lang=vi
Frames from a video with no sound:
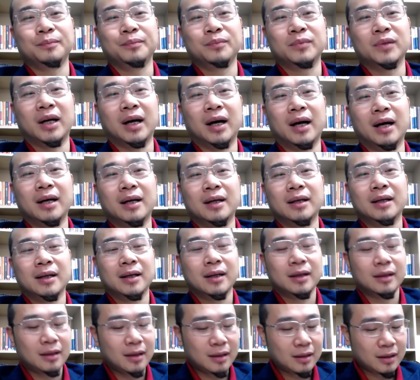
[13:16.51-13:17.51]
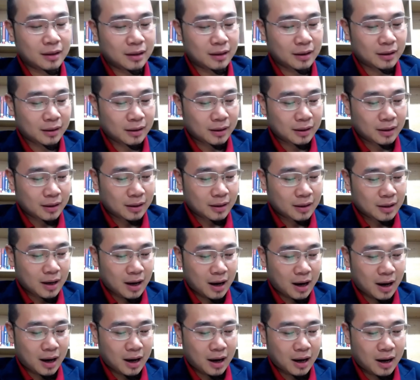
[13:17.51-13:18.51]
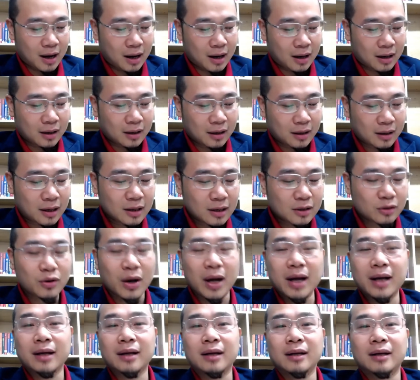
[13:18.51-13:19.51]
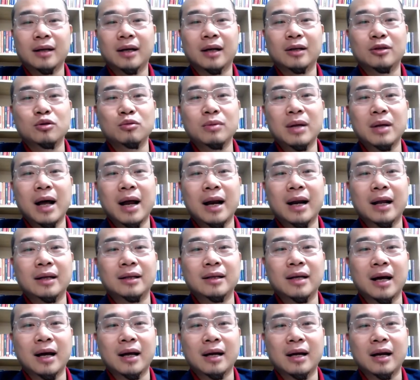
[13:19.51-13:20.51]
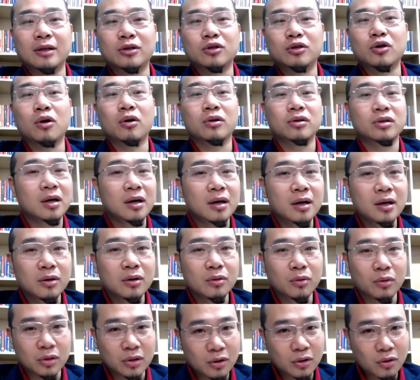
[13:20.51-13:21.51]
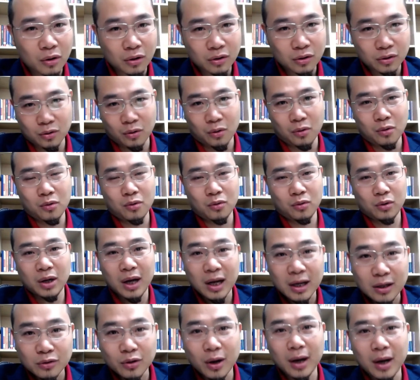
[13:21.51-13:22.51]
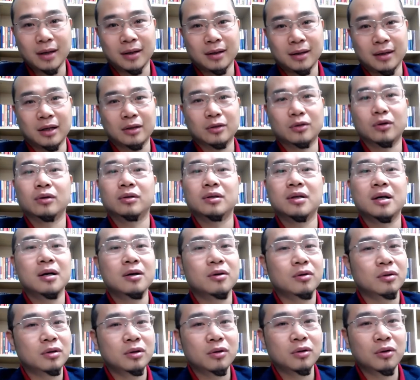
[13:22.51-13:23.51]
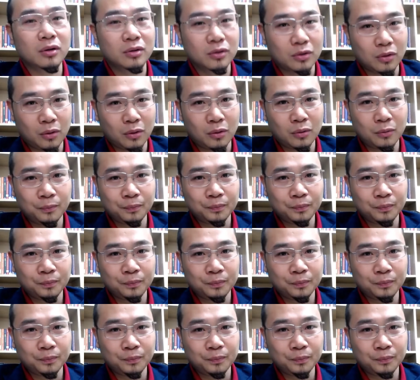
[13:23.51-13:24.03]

Đấy. Thế thì à, kinh doanh là chúng ta là gì ạ? Là trò chơi của những con số. Kinh doanh là trò chơi của những con số.